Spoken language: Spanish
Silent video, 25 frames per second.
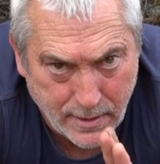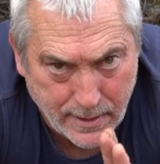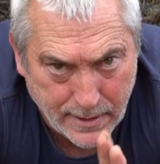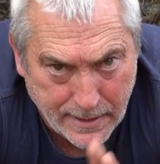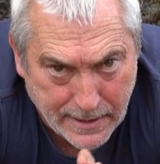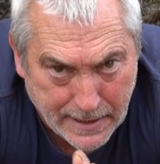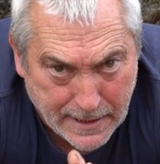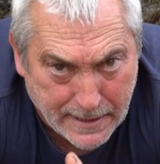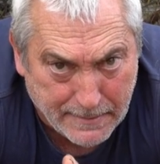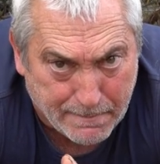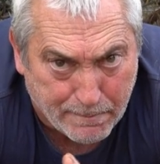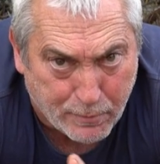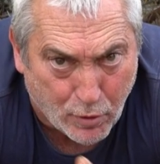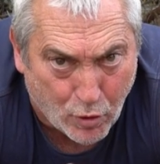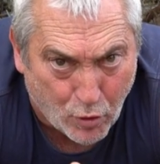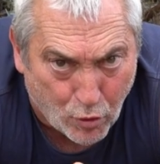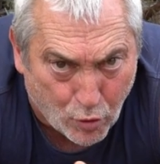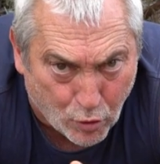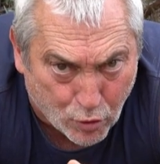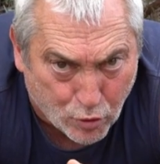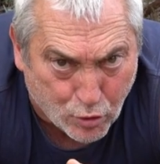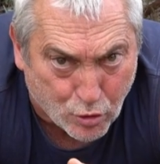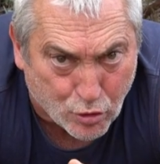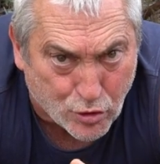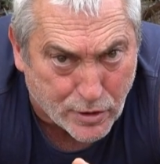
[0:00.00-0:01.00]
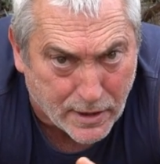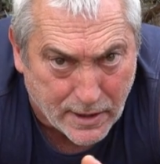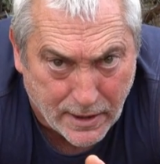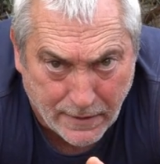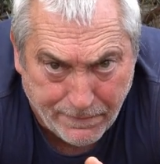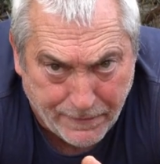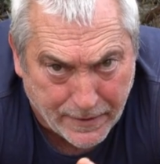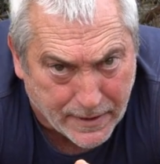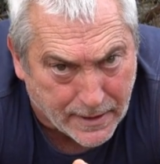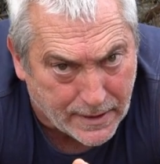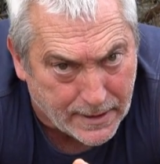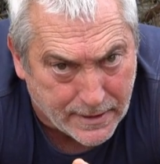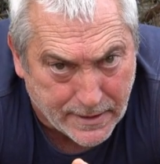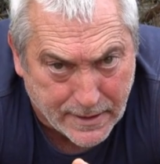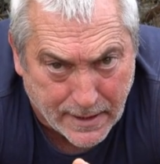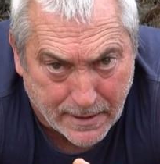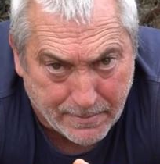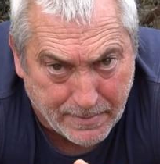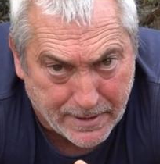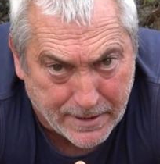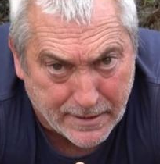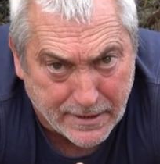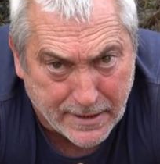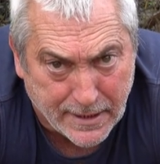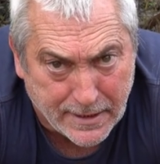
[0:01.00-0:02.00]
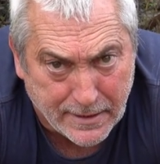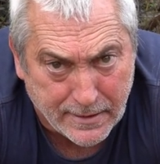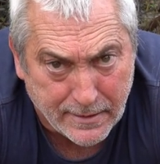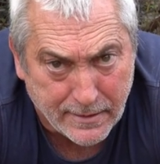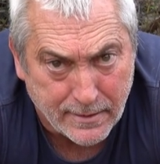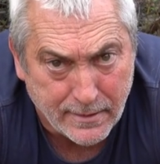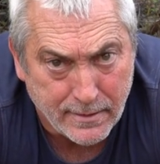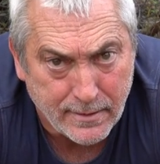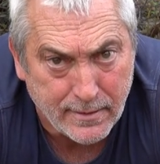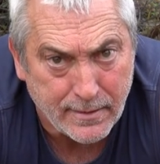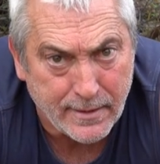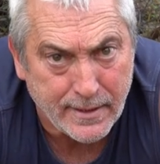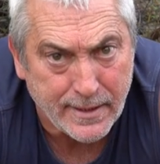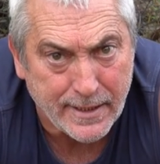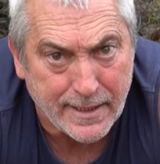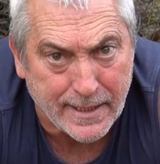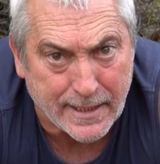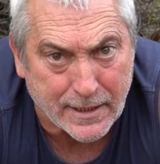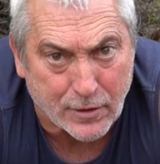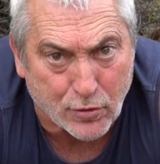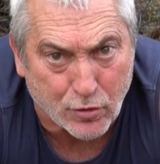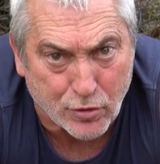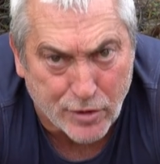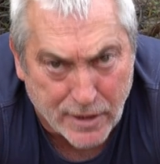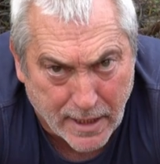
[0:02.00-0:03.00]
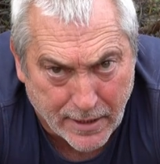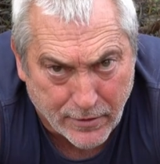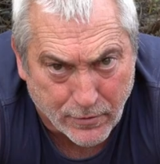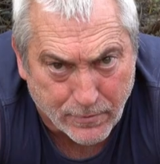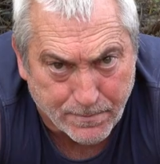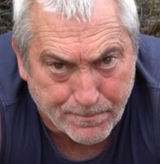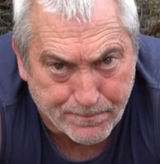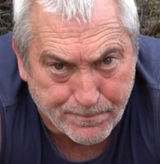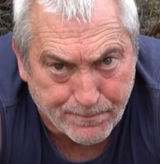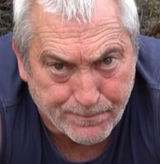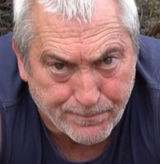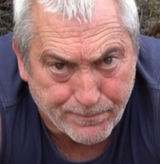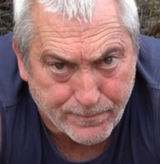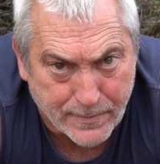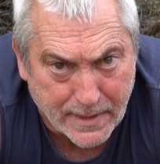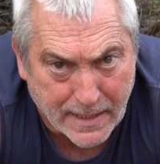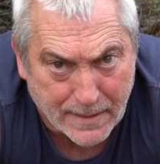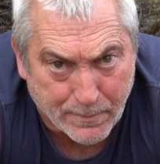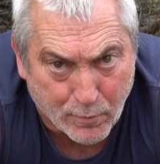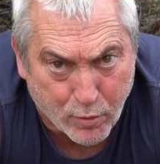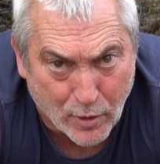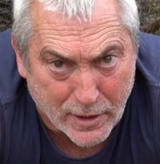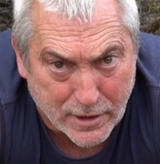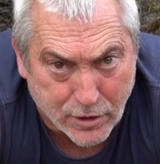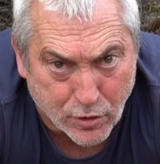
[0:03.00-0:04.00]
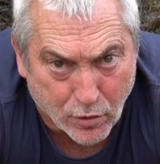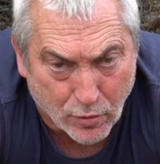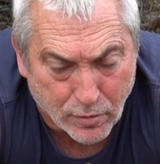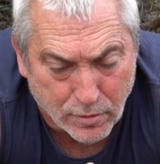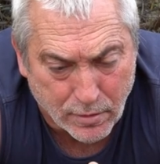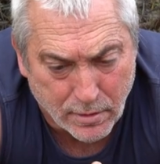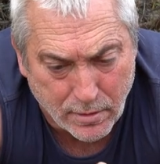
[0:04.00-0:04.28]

Involutus significa literalmente enrollado, envuelto.